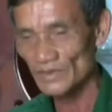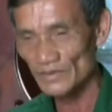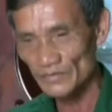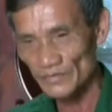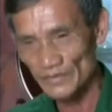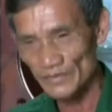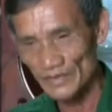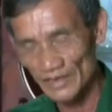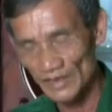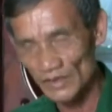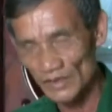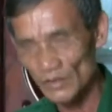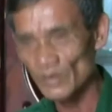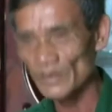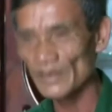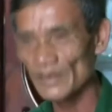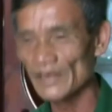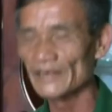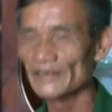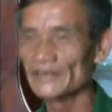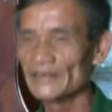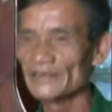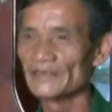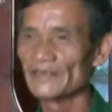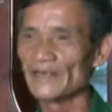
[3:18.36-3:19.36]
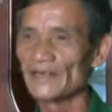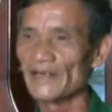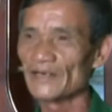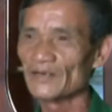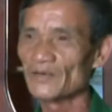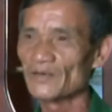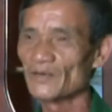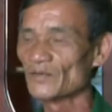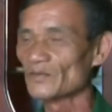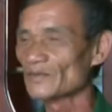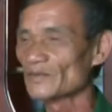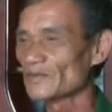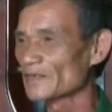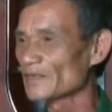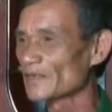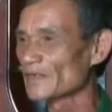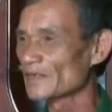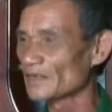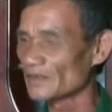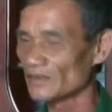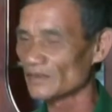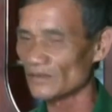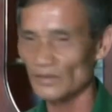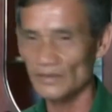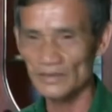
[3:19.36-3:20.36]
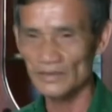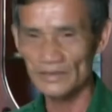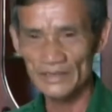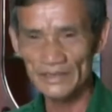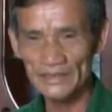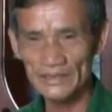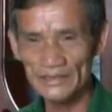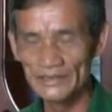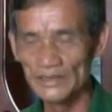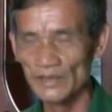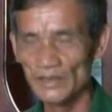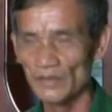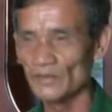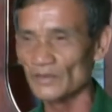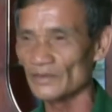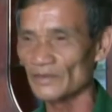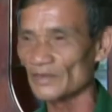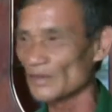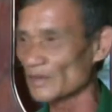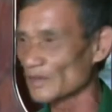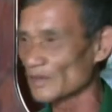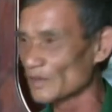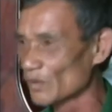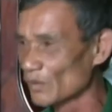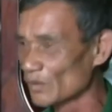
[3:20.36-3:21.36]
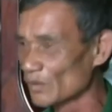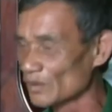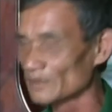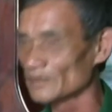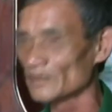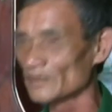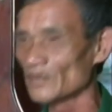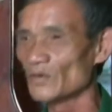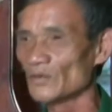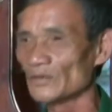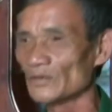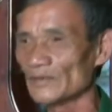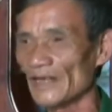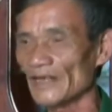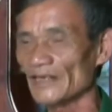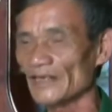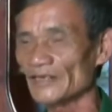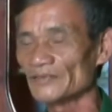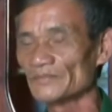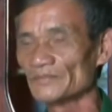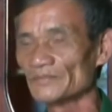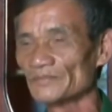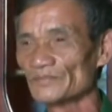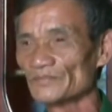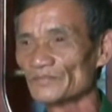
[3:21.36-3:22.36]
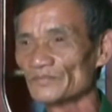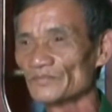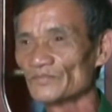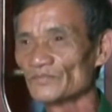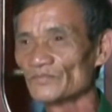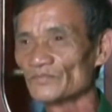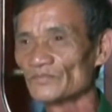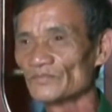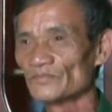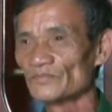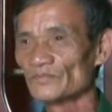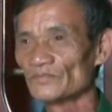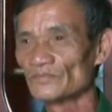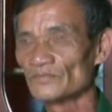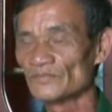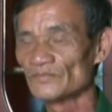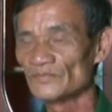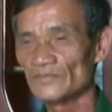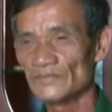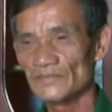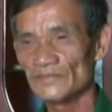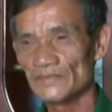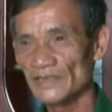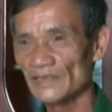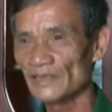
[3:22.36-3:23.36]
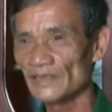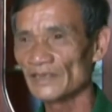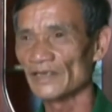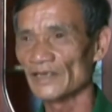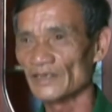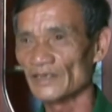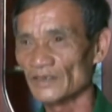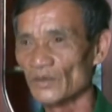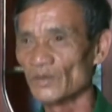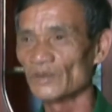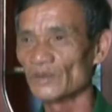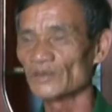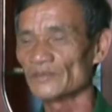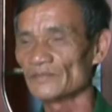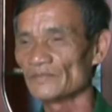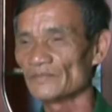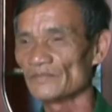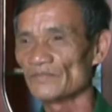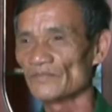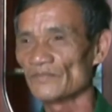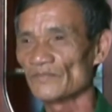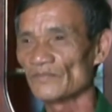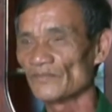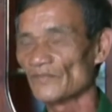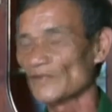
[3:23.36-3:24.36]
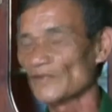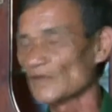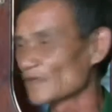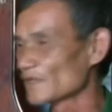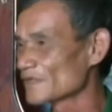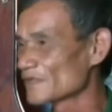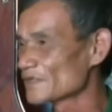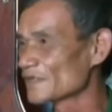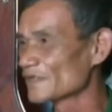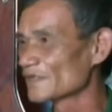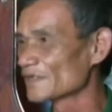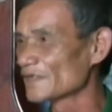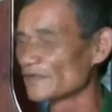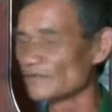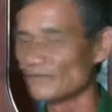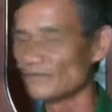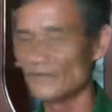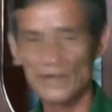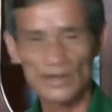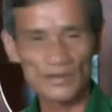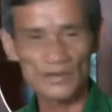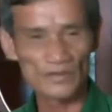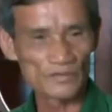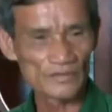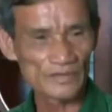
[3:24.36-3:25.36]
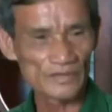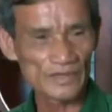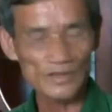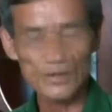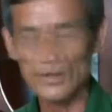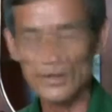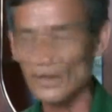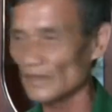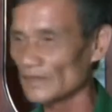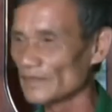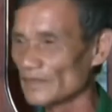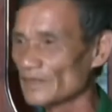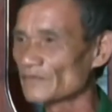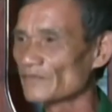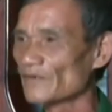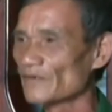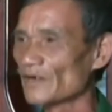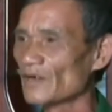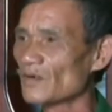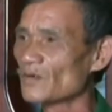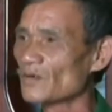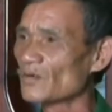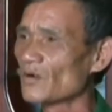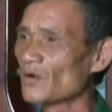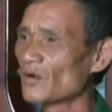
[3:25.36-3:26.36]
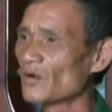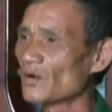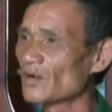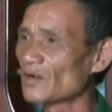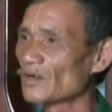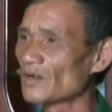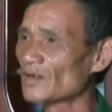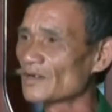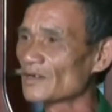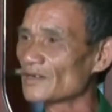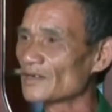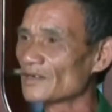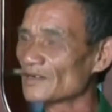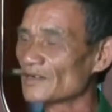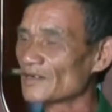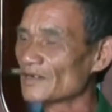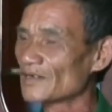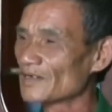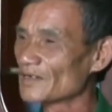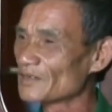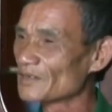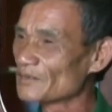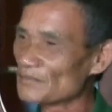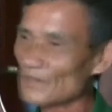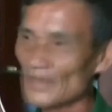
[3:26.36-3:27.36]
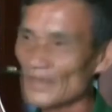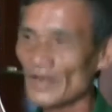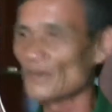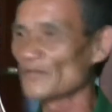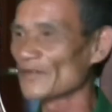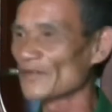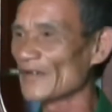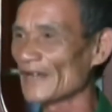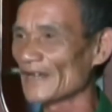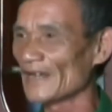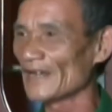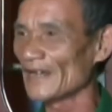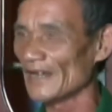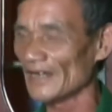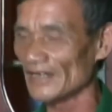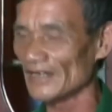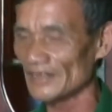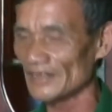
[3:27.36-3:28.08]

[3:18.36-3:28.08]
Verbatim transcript: gần gũi đây thì anh cũng rất là có rất nhiều cái nỗ lực trong công tác ừ, rất là tốt và rất chân tình và cũng rất đoàn kết và không có mất lòng với ai cả